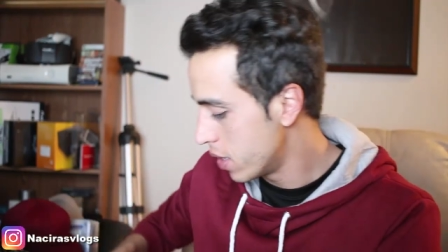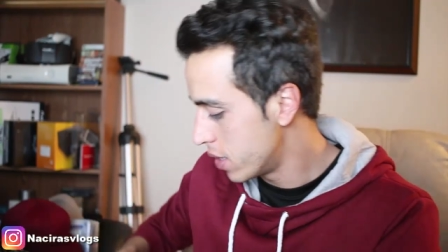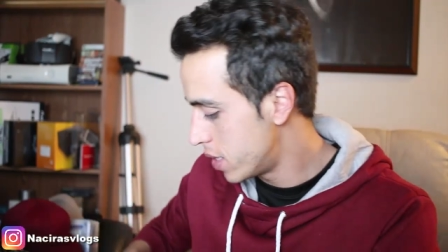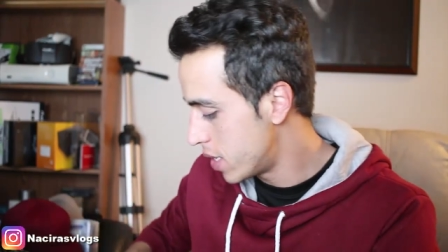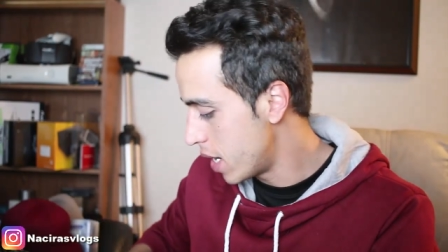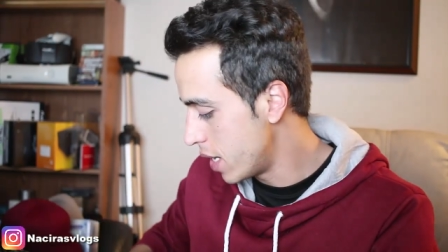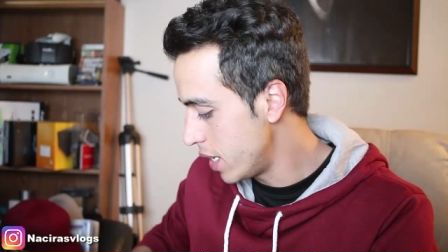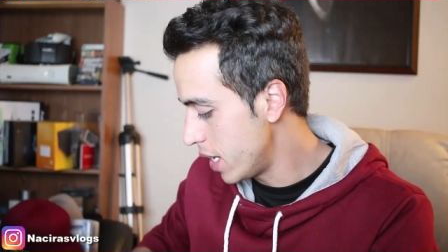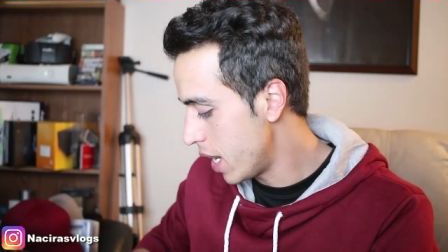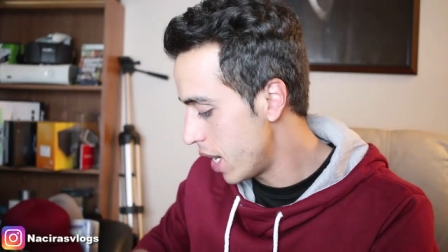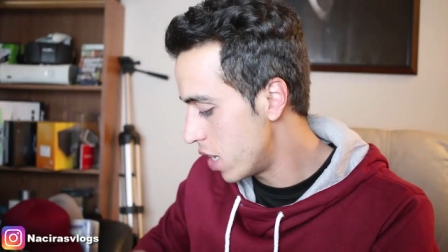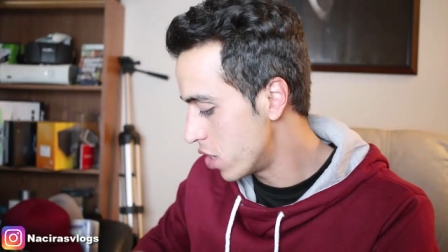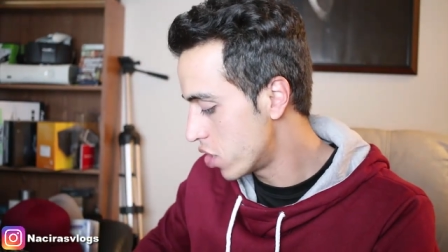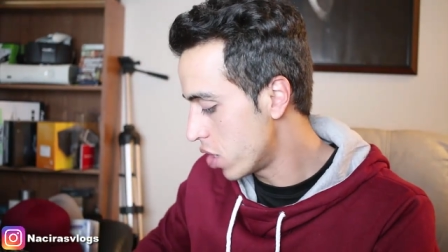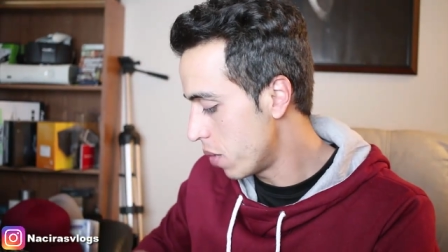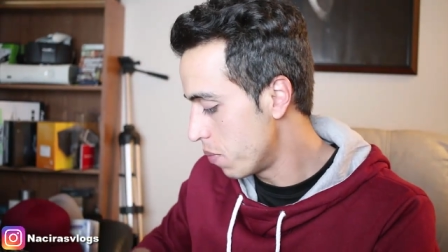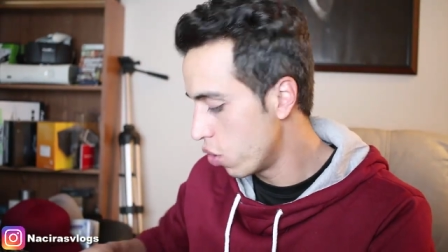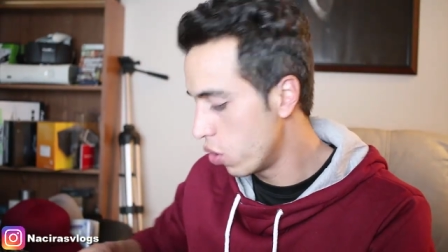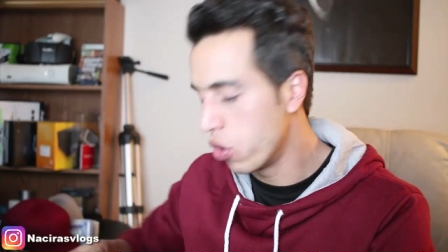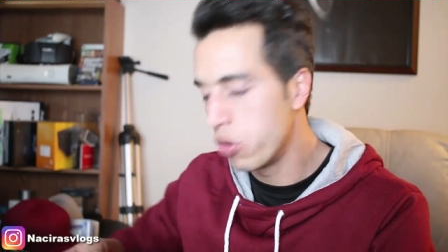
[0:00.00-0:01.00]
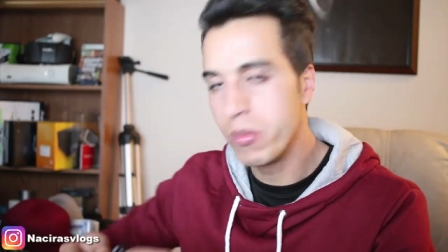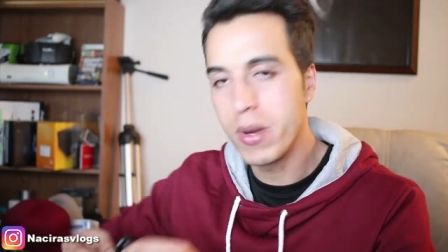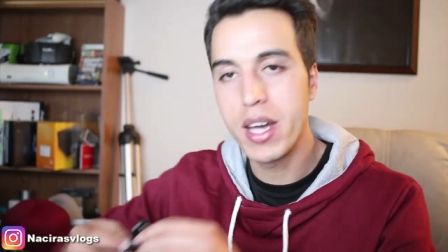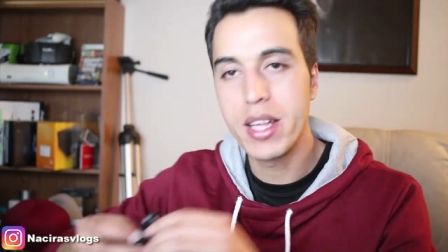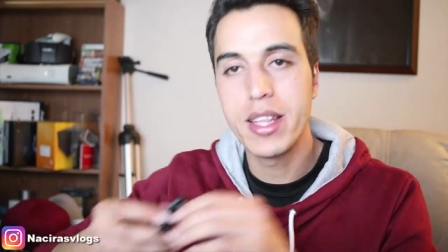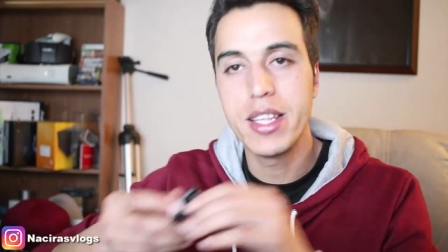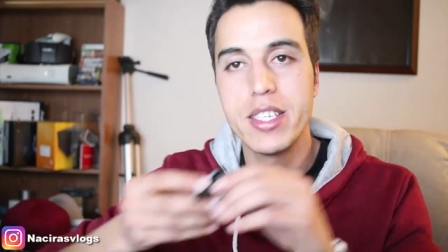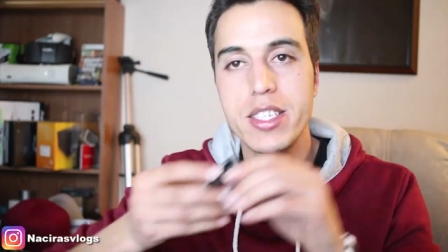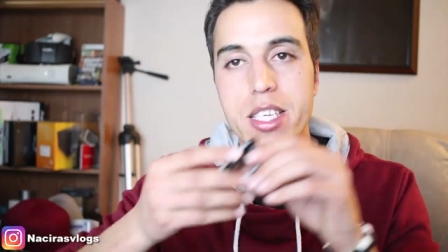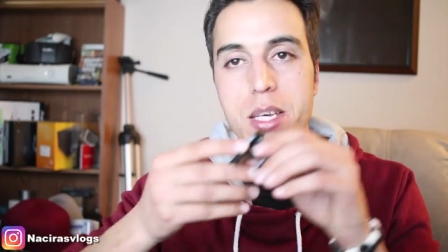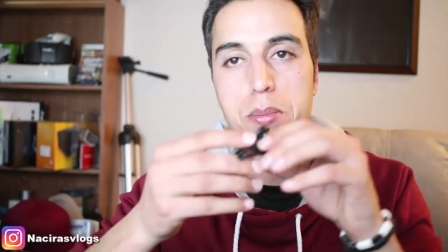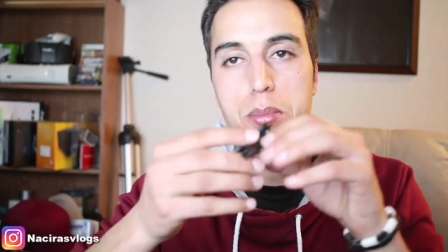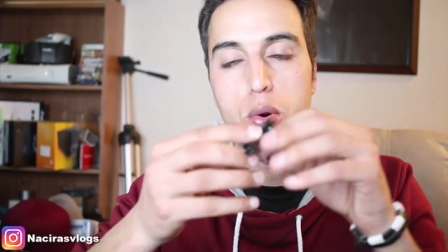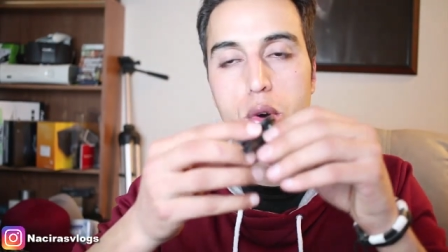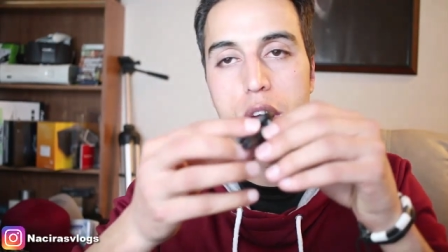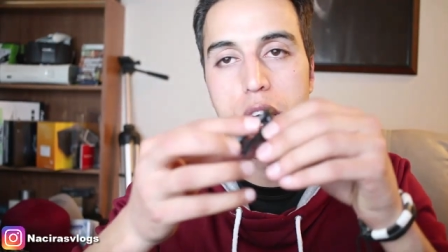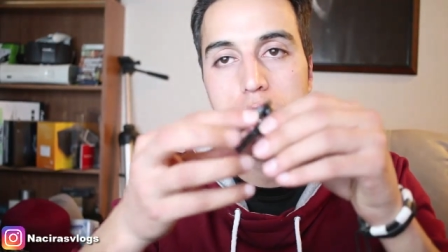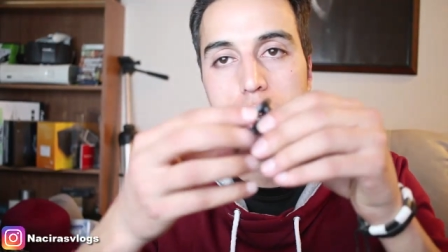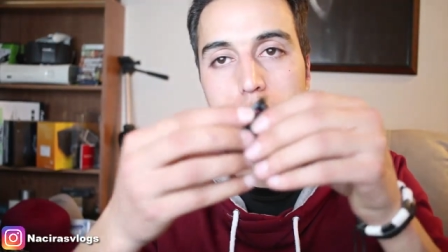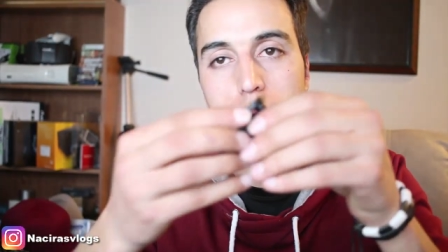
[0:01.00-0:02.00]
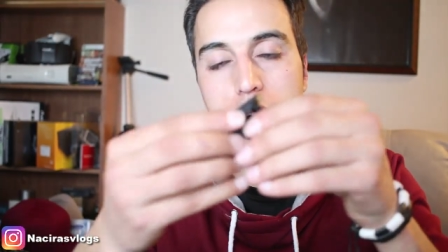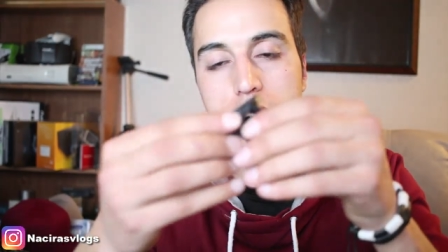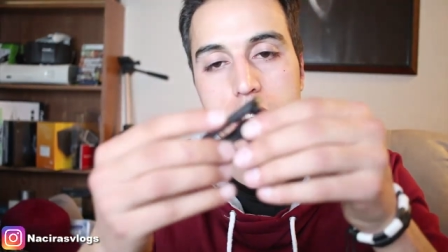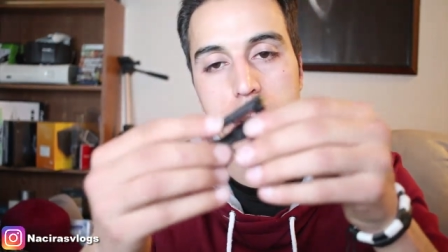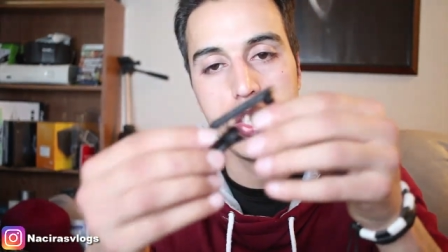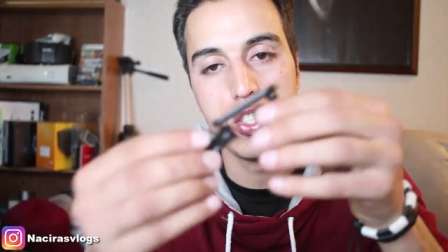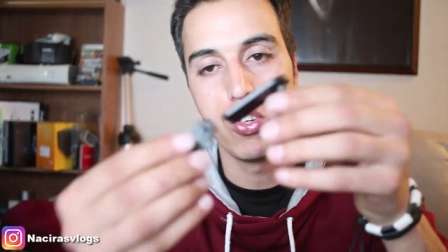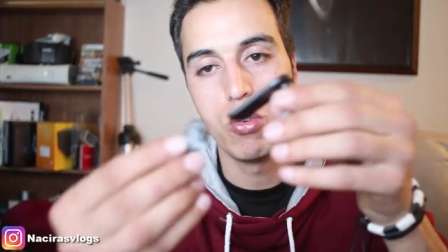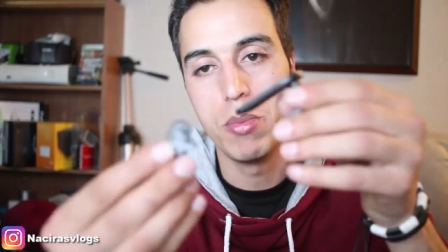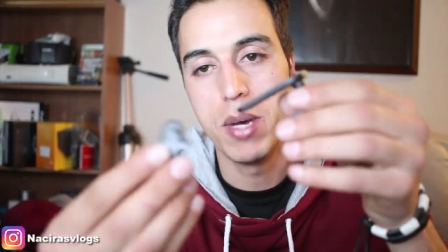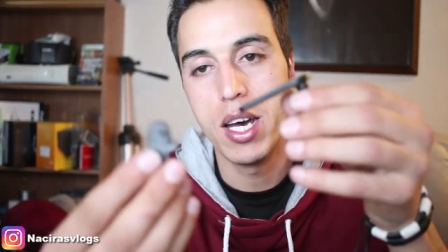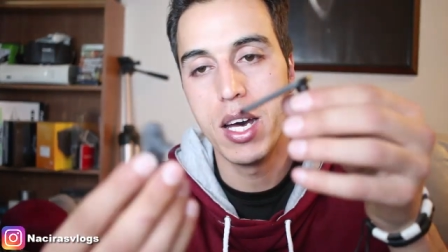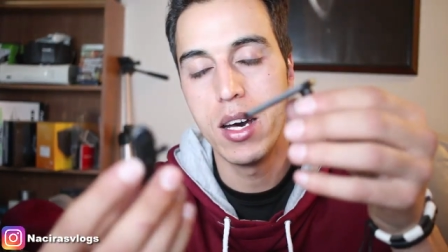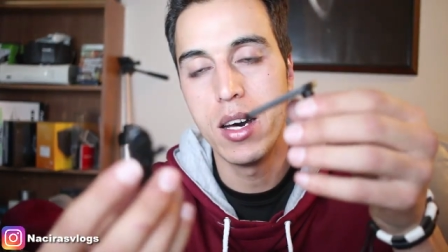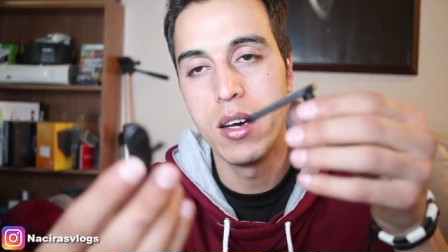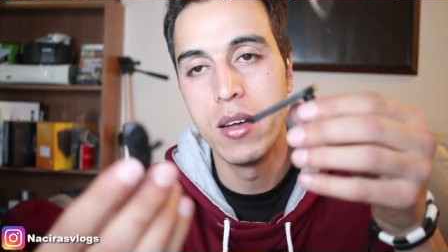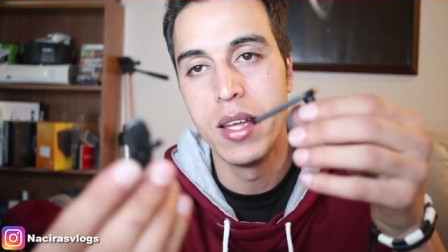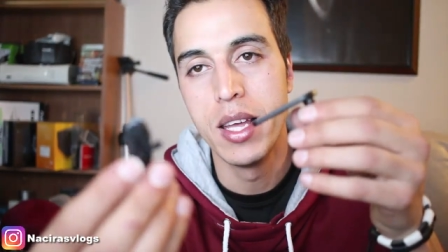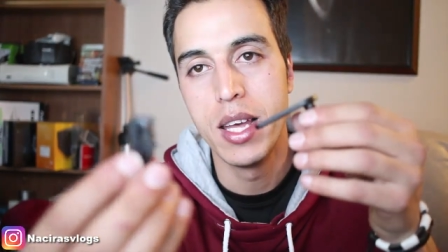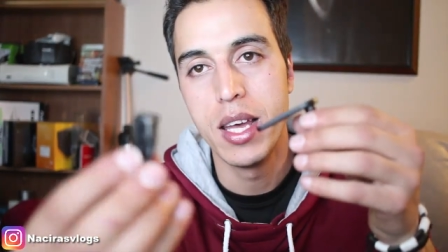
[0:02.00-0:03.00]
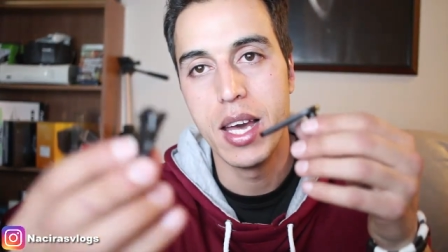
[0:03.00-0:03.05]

ثاني حاجه هما هاد لي سيبور هادو اللي تيجيو معاها